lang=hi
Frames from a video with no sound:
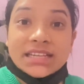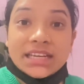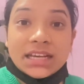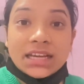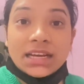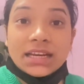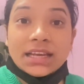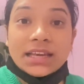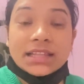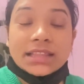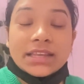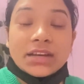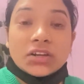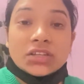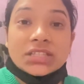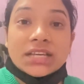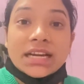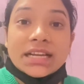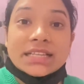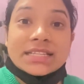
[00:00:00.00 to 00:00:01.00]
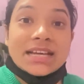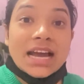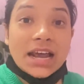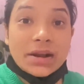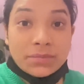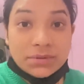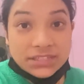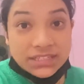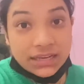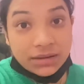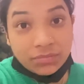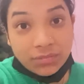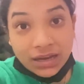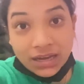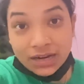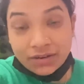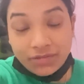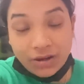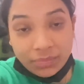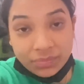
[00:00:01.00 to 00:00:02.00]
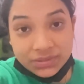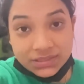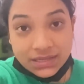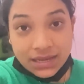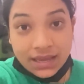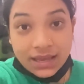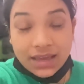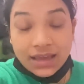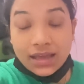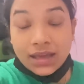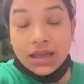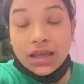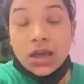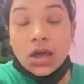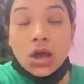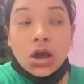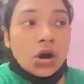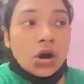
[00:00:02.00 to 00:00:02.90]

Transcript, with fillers: से निकल गए थे और साढ़े चार बजे हम घर वापस आए हैं